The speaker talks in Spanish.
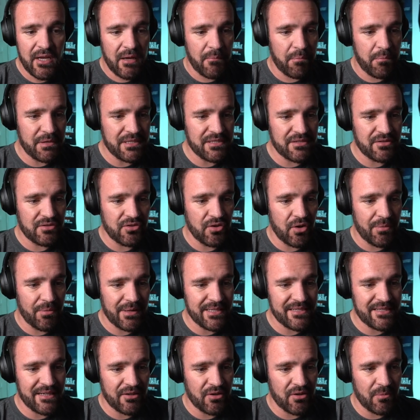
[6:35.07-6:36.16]
pues no va a
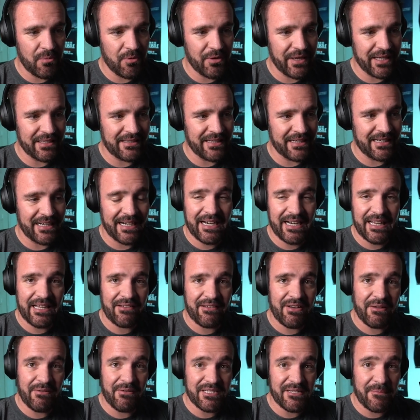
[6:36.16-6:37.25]
ser como que tan
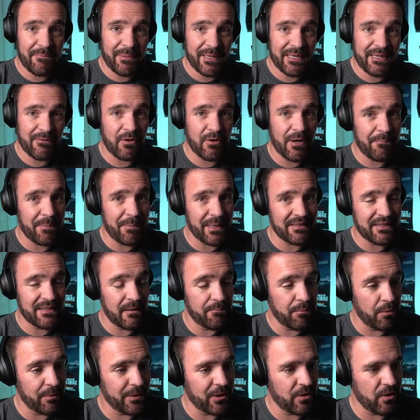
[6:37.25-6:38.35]
agradable y vas a perder una parte del
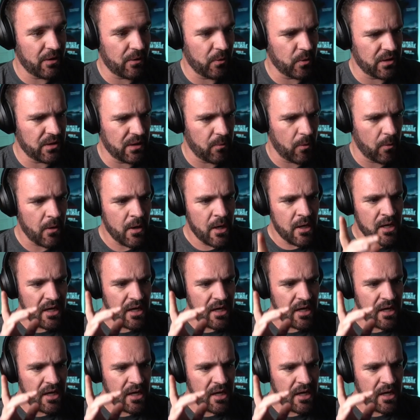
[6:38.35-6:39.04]
público cautivo.